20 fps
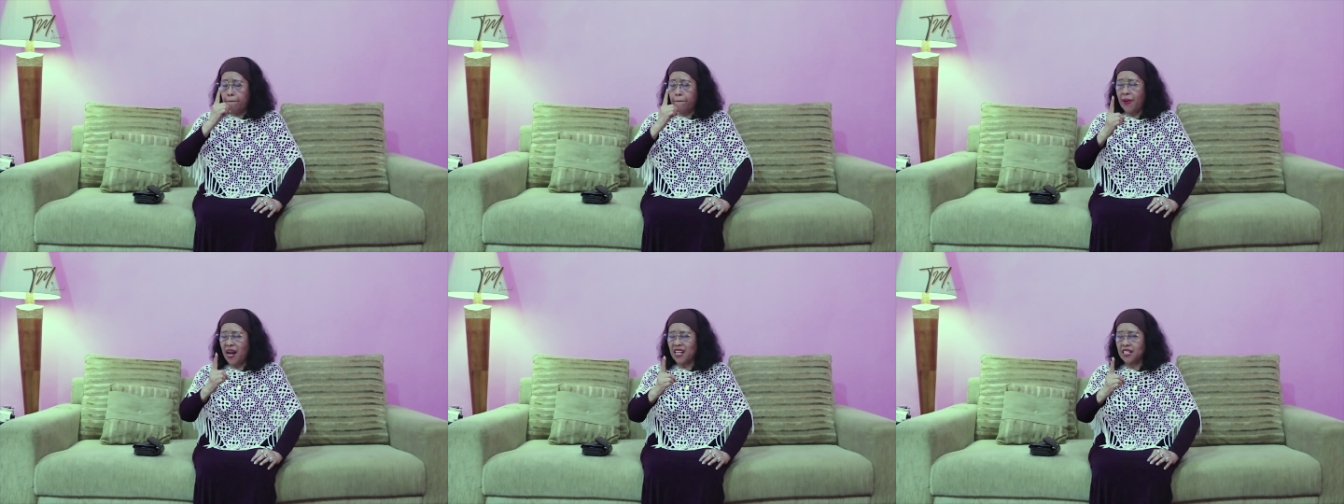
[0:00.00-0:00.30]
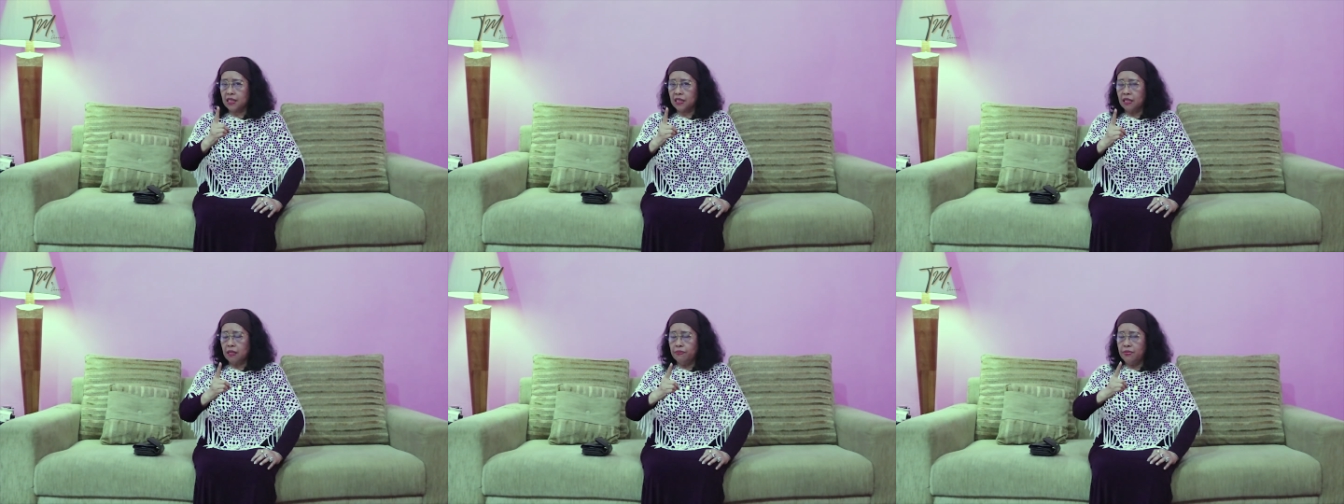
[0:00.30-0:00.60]

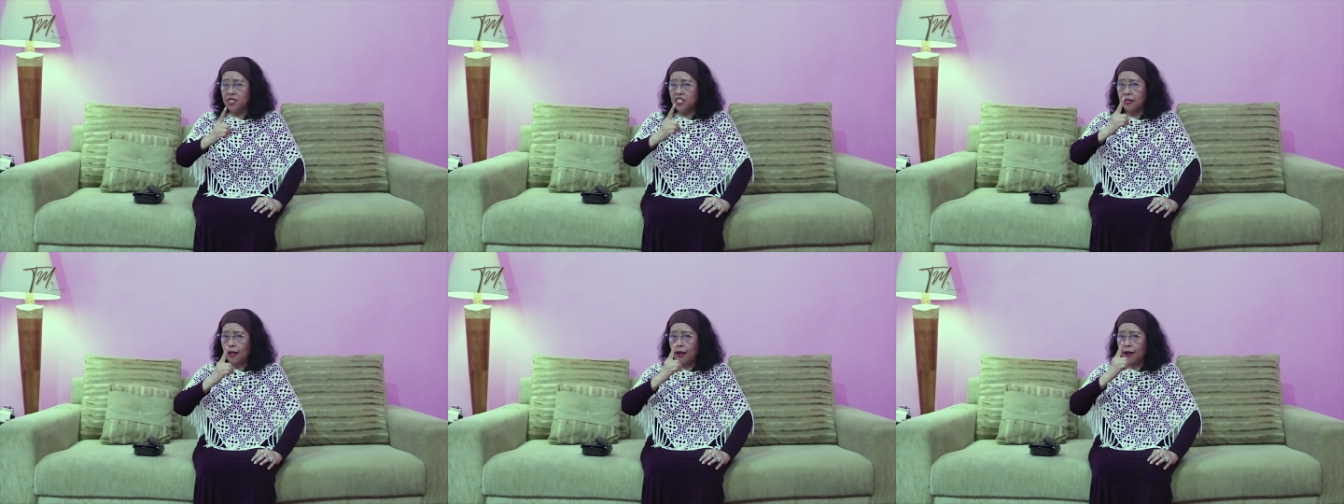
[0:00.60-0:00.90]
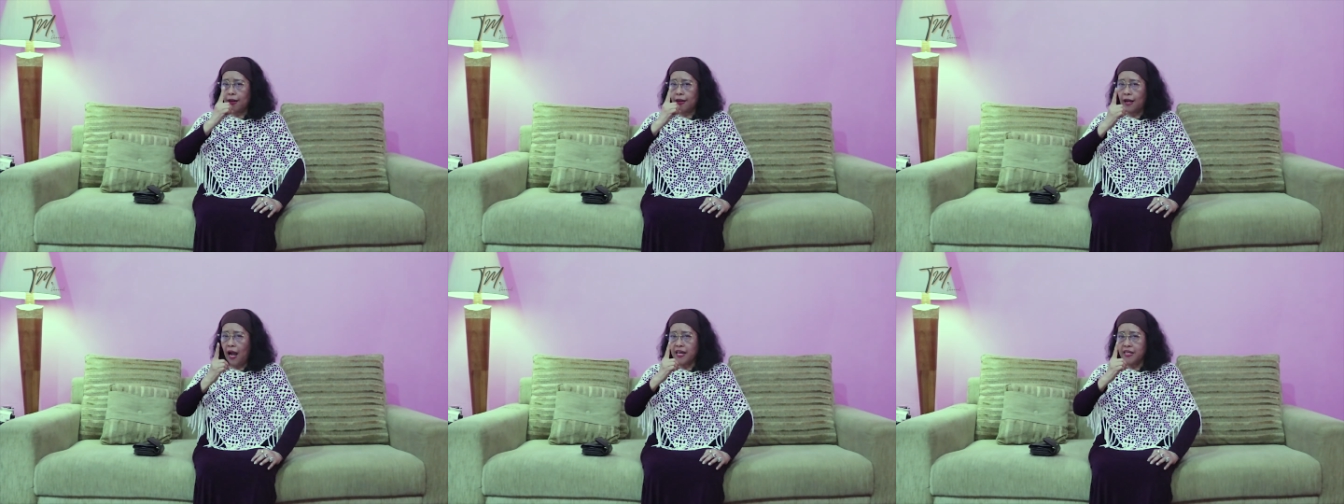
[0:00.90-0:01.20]
pasti bisa
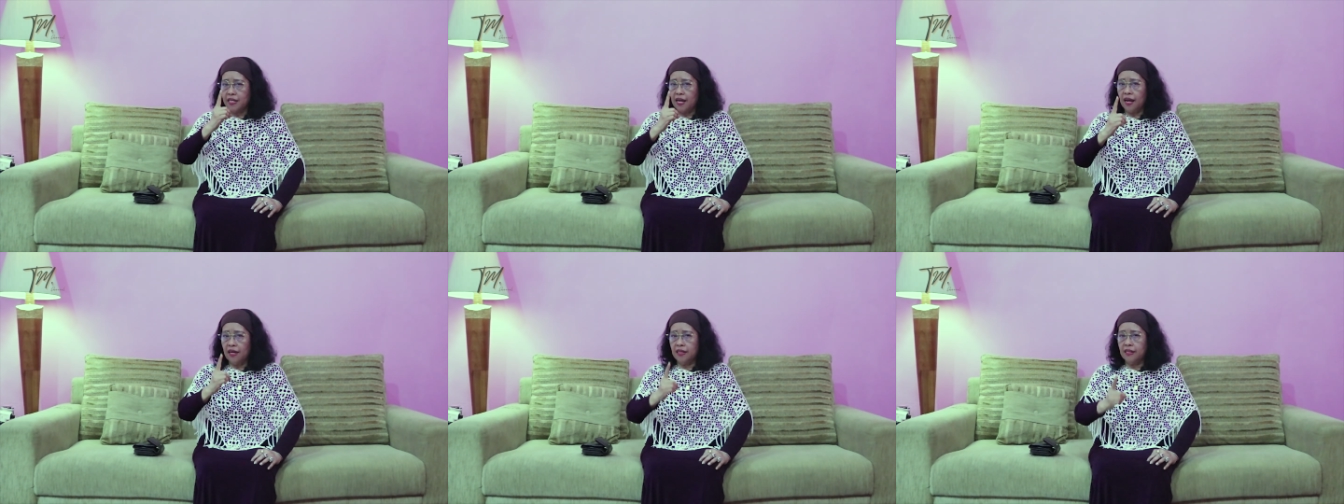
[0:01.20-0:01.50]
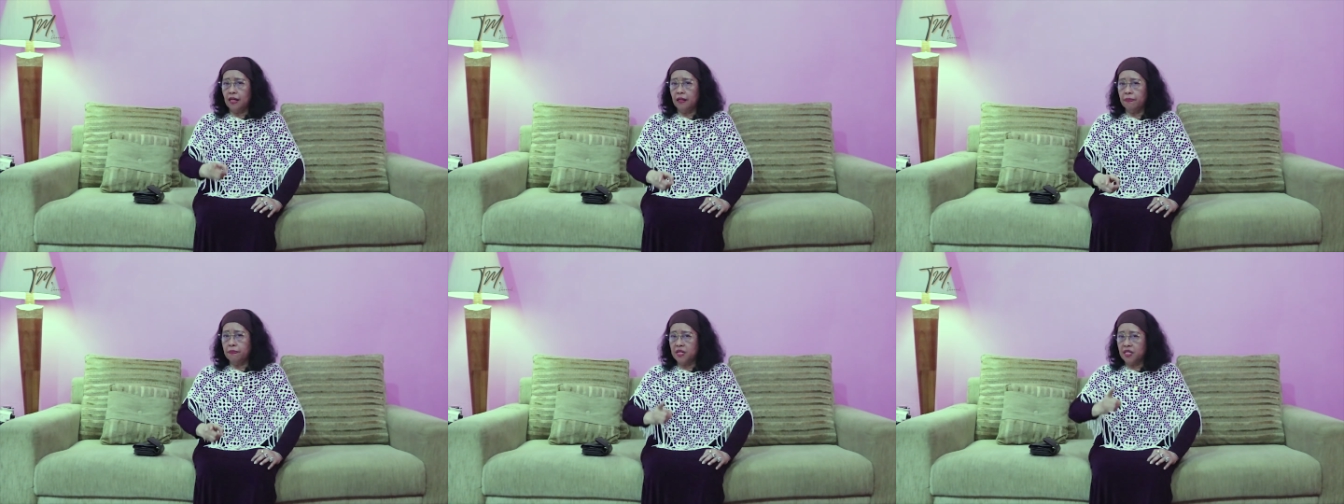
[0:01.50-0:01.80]
kaya
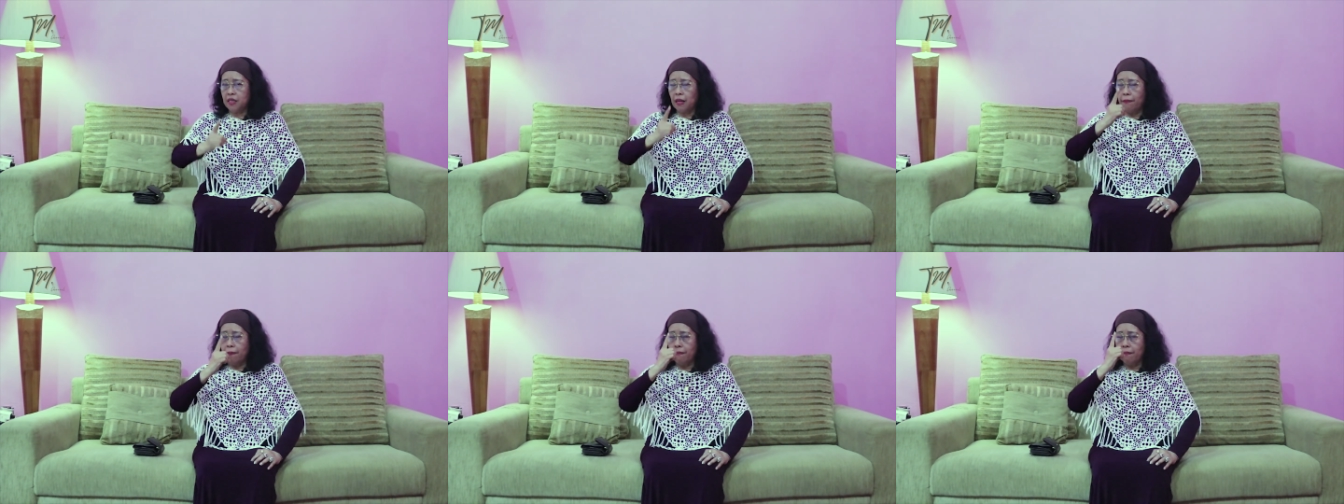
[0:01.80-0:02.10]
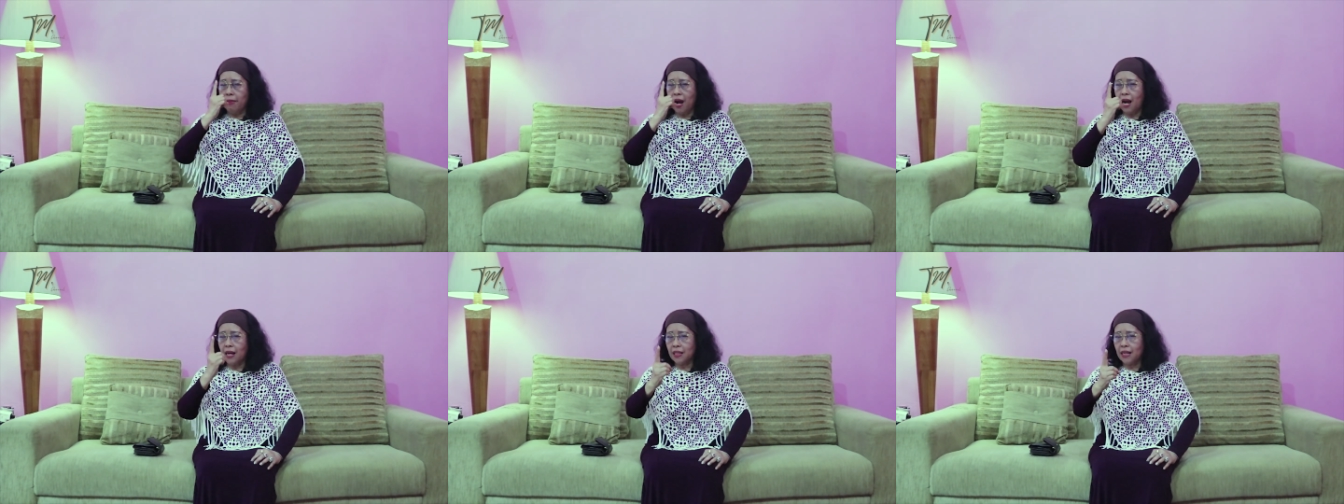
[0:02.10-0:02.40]
dan bisa
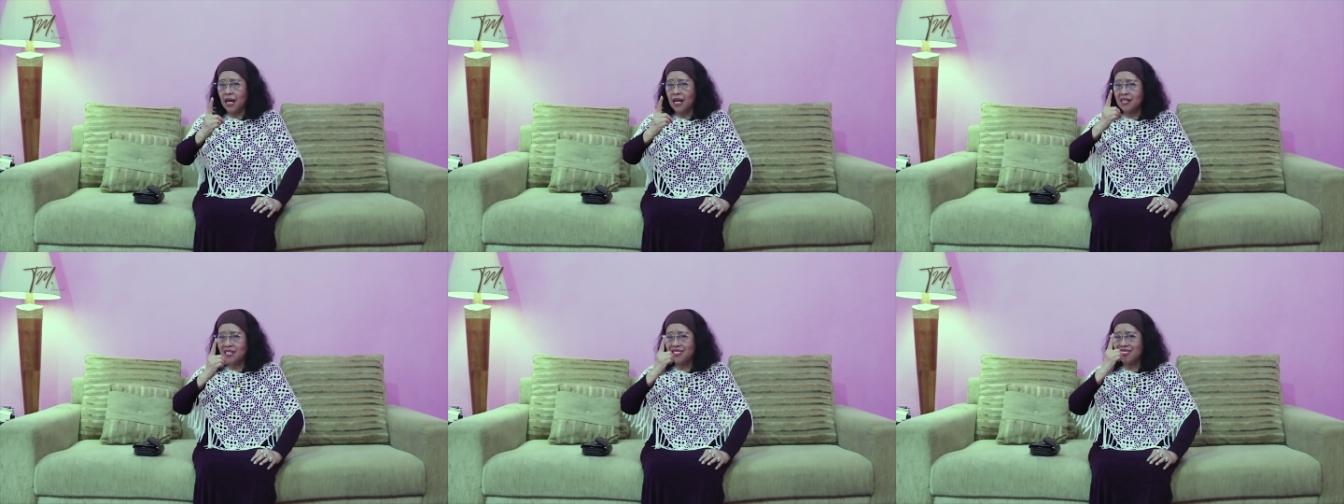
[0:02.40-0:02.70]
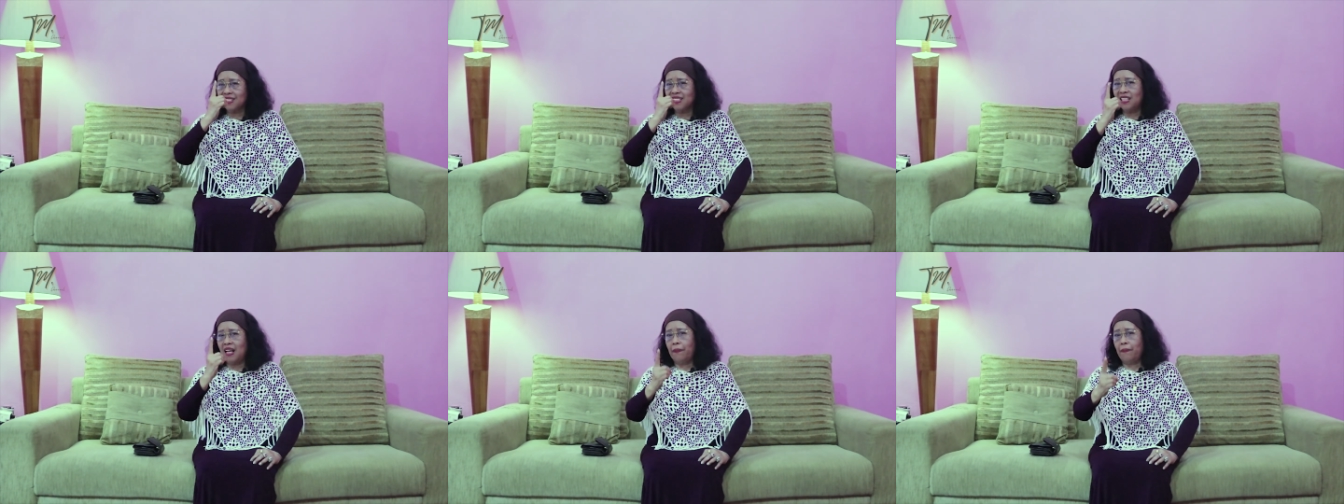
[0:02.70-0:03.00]
makan
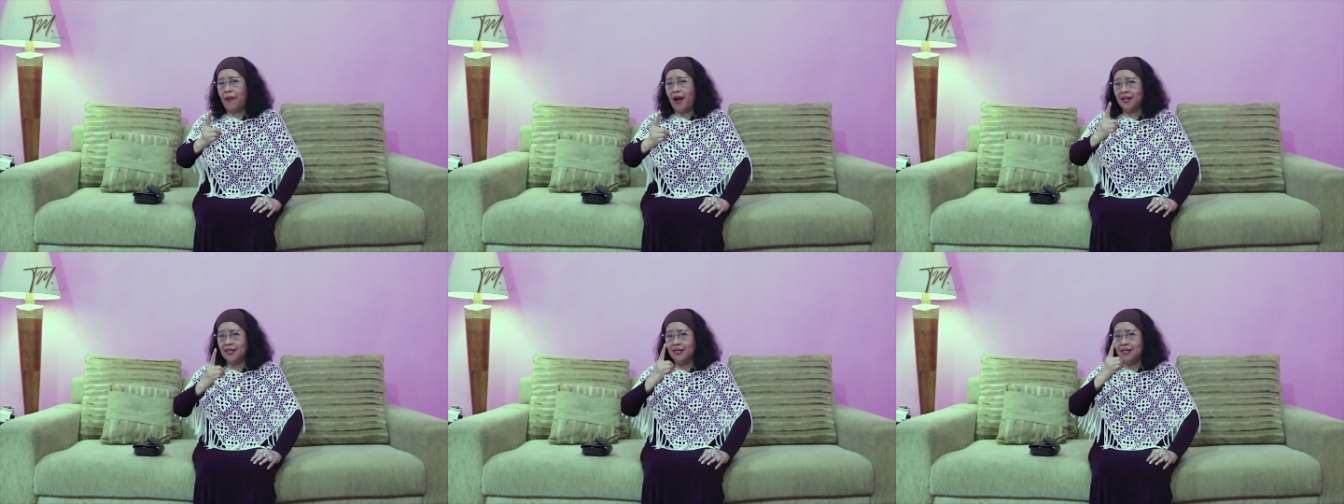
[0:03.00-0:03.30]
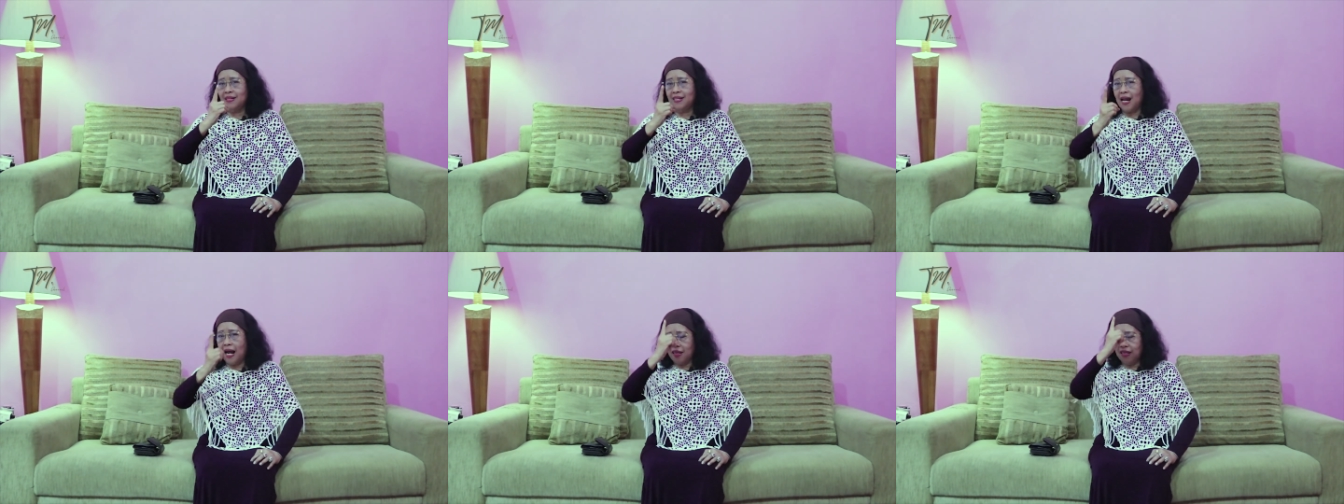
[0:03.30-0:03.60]
setiap
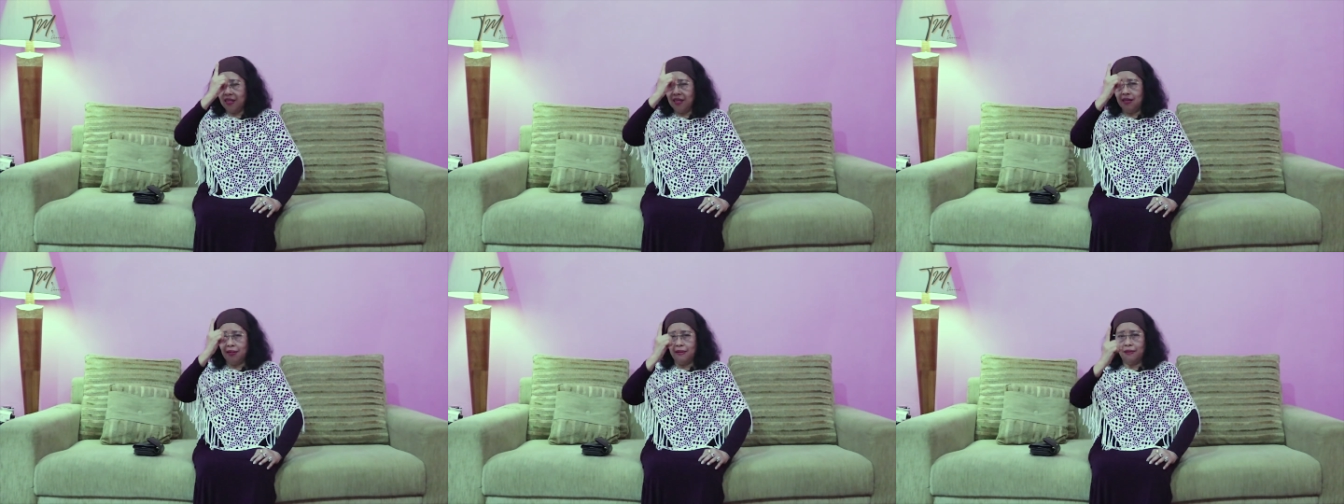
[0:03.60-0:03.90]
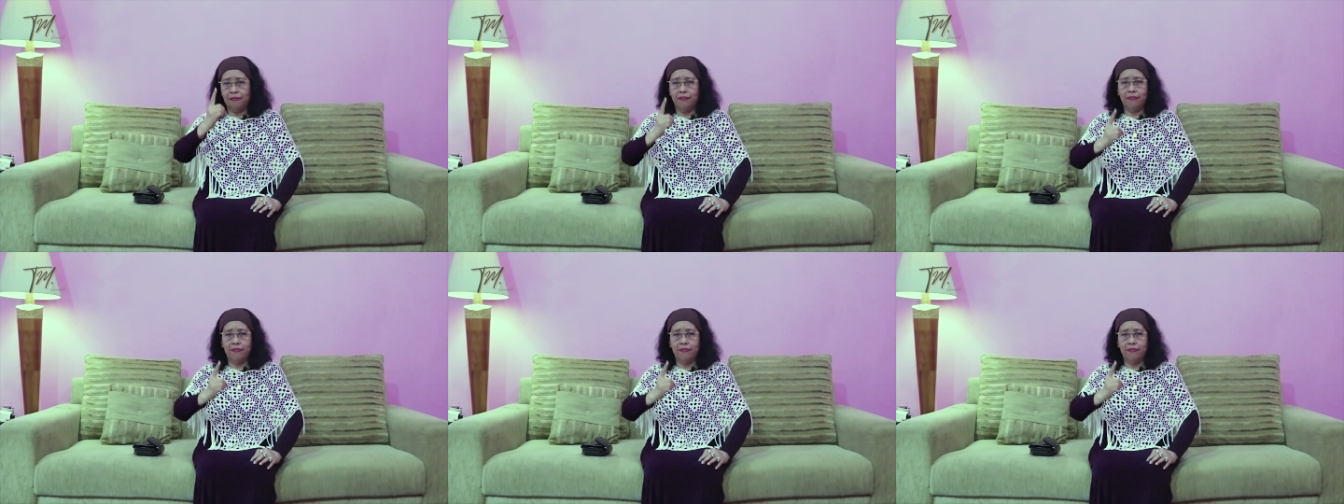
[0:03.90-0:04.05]
hari daging.